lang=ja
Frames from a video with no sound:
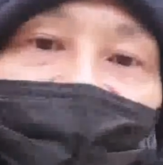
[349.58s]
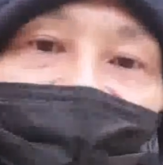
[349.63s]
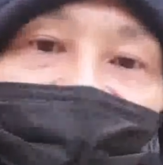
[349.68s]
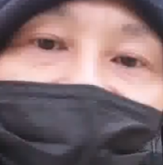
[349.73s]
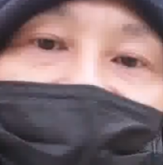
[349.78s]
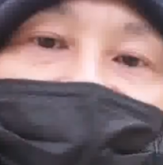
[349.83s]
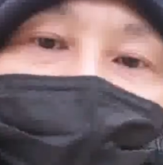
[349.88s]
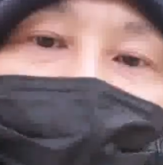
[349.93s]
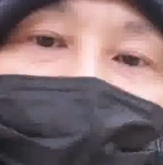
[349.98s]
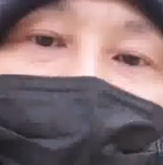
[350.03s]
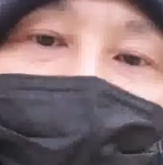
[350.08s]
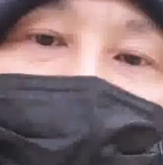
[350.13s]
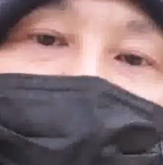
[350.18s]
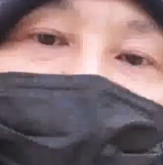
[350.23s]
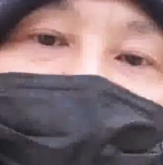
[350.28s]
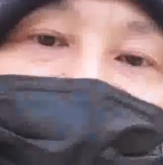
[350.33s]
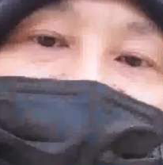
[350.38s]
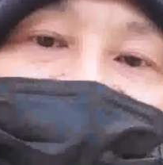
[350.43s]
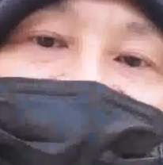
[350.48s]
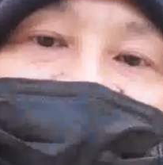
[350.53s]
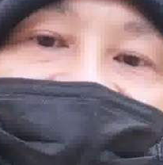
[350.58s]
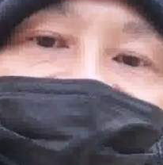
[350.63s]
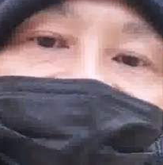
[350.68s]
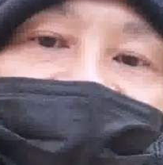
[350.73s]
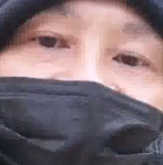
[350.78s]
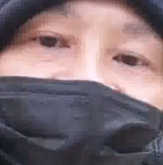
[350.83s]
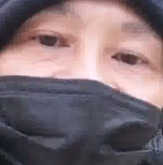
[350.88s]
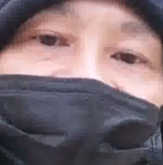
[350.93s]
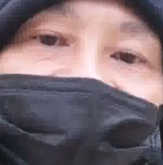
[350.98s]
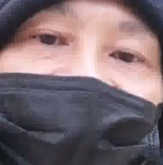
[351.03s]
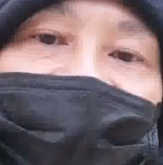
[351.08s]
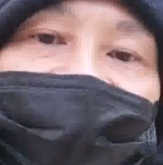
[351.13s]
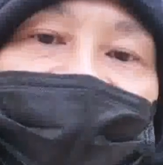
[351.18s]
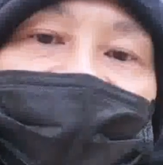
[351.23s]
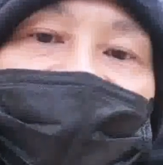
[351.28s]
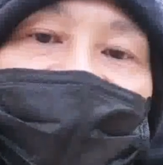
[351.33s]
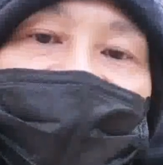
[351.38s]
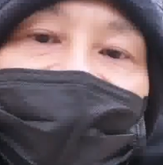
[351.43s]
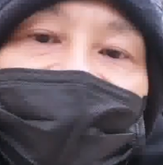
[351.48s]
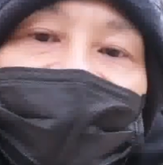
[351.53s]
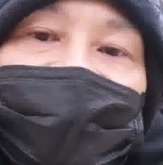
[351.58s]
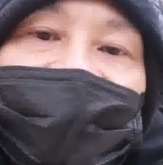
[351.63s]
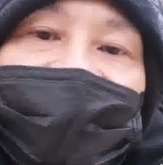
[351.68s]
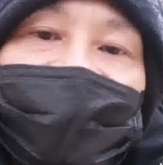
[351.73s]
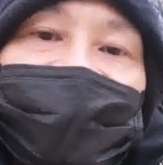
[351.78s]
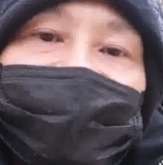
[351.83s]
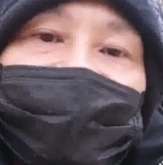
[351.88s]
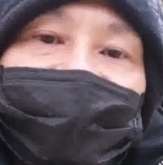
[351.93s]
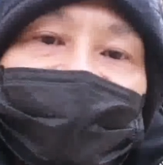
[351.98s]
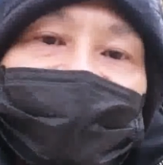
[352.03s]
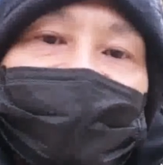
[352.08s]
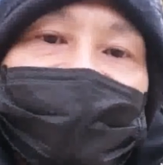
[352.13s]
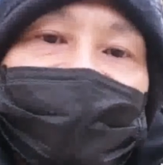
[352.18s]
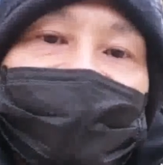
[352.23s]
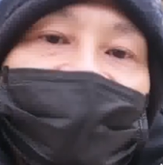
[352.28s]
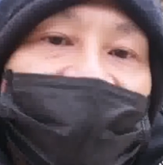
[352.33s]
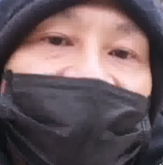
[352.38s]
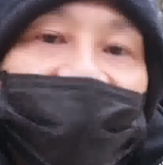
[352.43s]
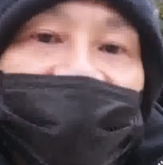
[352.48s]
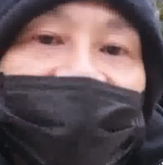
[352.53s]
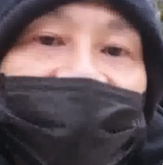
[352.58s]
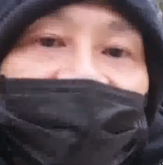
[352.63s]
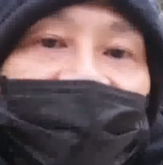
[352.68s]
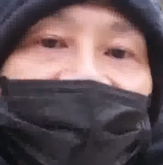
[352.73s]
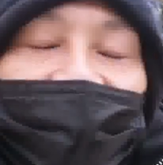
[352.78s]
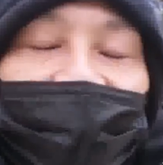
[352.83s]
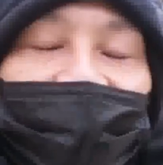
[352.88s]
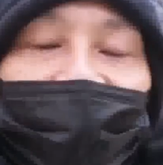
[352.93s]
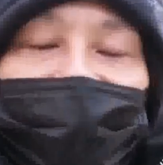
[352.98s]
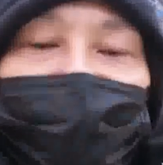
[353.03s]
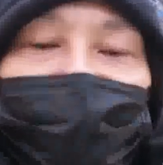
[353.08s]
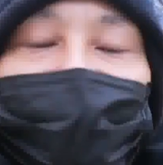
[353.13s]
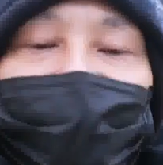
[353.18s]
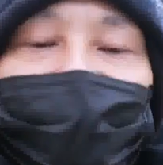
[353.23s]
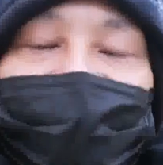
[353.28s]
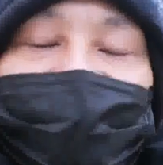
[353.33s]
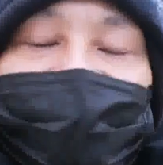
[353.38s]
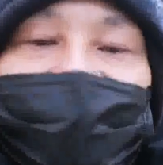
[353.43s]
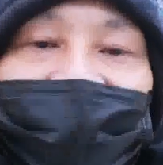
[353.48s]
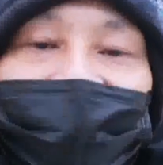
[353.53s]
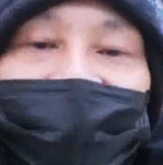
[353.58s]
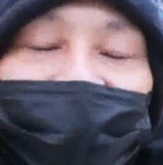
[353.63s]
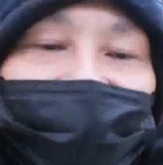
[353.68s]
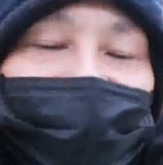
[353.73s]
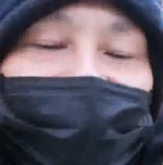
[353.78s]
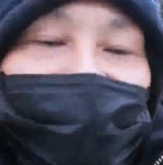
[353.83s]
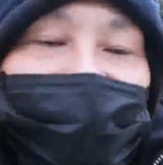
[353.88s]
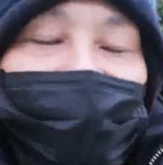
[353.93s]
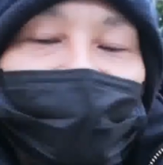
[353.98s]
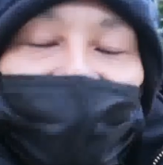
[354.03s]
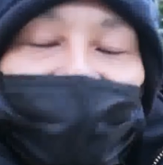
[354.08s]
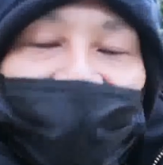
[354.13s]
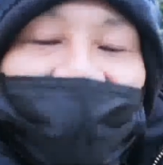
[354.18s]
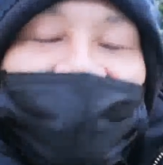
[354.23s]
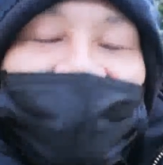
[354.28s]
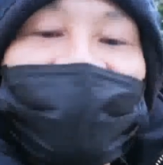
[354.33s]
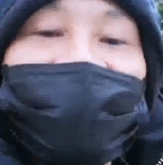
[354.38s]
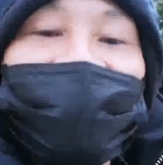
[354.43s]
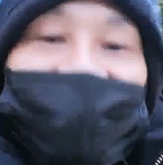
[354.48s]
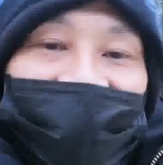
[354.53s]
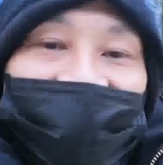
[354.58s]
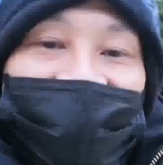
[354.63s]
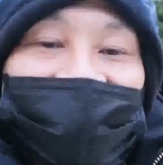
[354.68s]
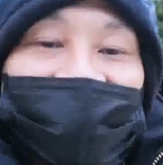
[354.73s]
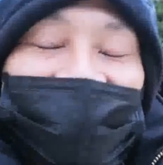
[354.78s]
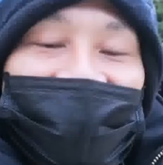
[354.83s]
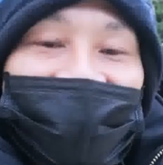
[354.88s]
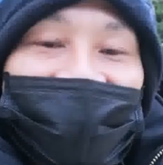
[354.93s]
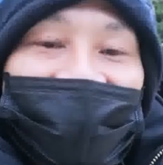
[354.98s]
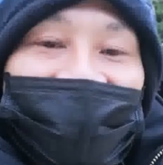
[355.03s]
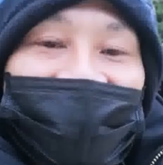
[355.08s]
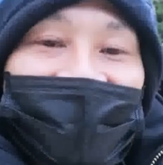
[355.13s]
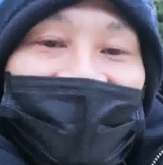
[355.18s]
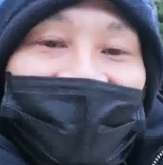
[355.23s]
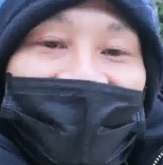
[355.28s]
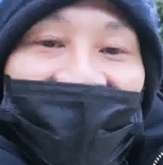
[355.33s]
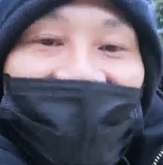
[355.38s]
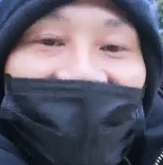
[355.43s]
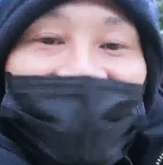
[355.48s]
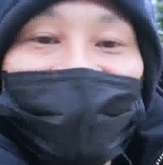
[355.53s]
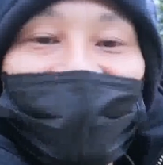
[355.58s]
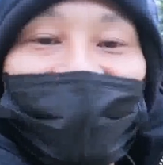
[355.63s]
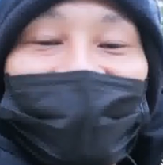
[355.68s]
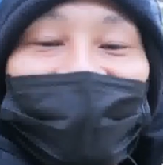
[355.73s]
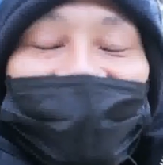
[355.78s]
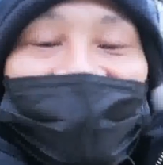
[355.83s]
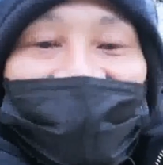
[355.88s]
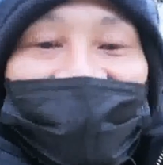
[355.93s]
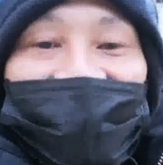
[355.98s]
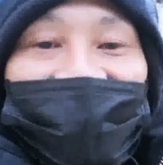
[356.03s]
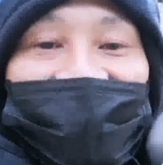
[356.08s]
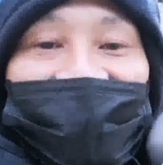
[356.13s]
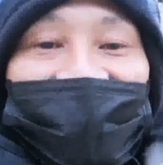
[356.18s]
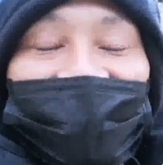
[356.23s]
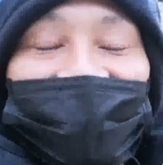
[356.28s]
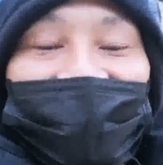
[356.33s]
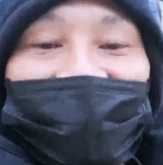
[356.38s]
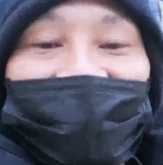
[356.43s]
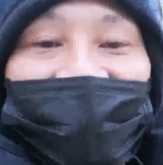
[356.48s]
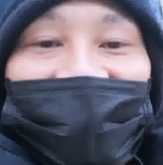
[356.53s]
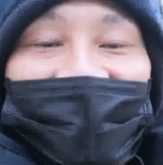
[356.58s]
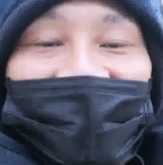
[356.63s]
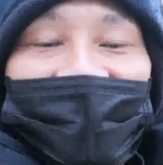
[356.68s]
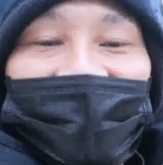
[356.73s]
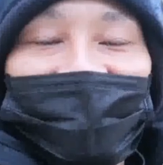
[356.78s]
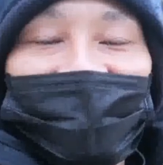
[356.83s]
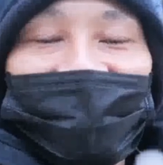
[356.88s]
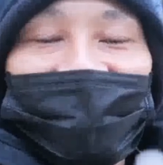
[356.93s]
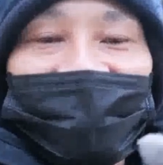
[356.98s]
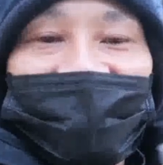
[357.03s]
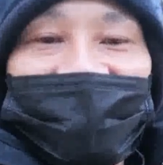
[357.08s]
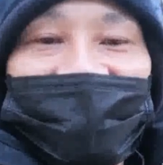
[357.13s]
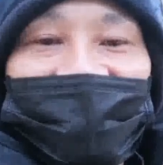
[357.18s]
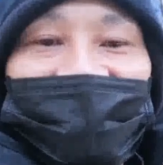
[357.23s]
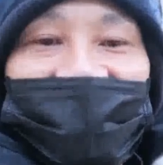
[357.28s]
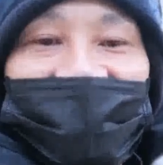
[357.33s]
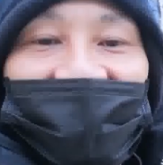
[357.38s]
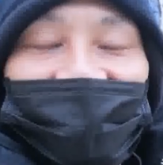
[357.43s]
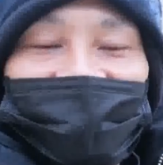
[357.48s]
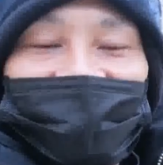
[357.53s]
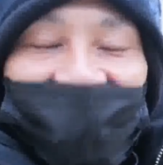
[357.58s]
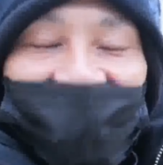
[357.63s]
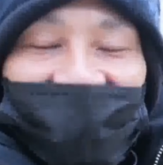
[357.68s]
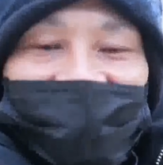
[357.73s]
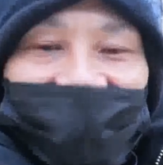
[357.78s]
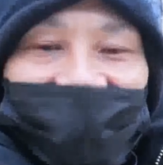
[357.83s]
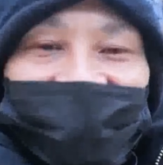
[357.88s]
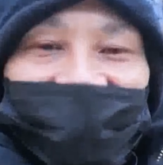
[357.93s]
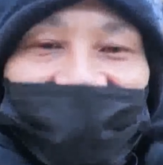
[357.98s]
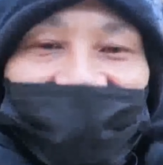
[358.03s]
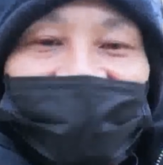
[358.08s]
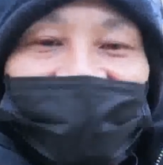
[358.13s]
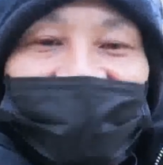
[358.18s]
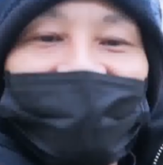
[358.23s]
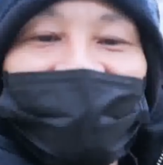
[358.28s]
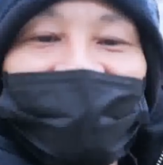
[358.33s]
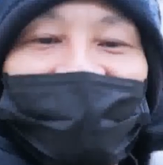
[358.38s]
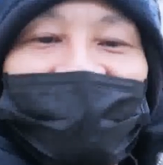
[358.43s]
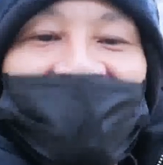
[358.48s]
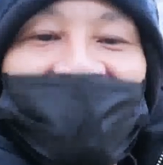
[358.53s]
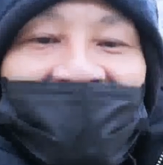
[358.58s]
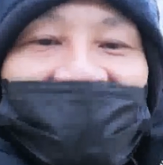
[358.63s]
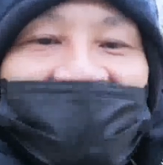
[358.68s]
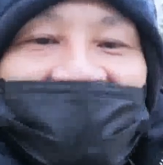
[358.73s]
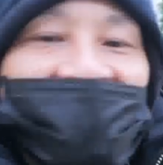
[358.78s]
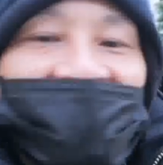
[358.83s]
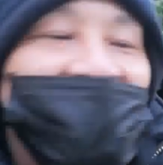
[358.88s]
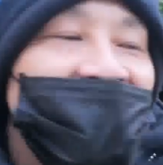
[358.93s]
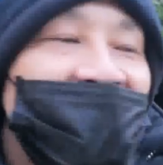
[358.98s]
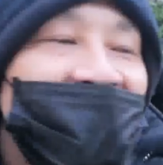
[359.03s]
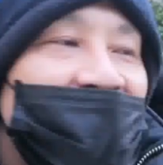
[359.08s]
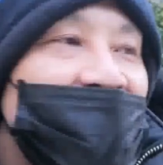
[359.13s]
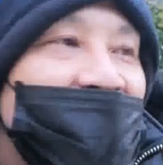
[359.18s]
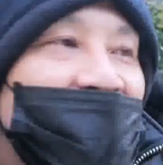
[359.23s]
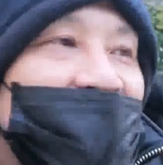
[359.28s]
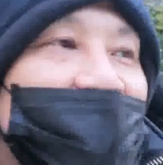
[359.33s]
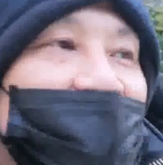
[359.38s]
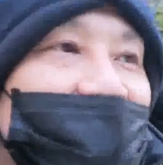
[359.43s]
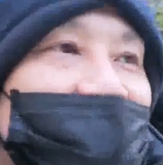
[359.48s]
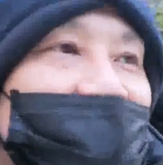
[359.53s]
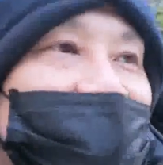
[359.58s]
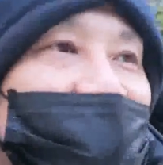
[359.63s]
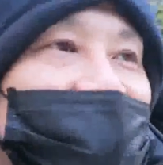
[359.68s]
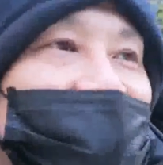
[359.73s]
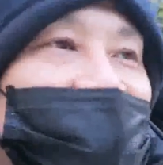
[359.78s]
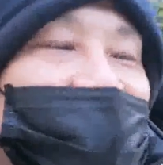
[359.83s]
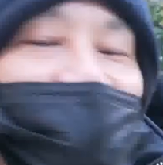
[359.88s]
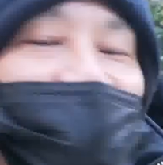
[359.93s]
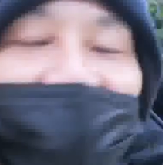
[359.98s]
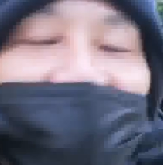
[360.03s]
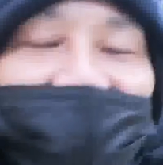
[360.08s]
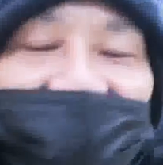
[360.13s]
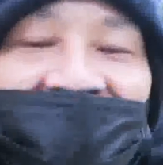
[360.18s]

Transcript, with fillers: 放送切ってからな、えー、聞いて泣いてますあ、放送切ったら放送のこと考えない。あの、そんなね、あの、あの、雑談担当君みたいに、俺の放送終了し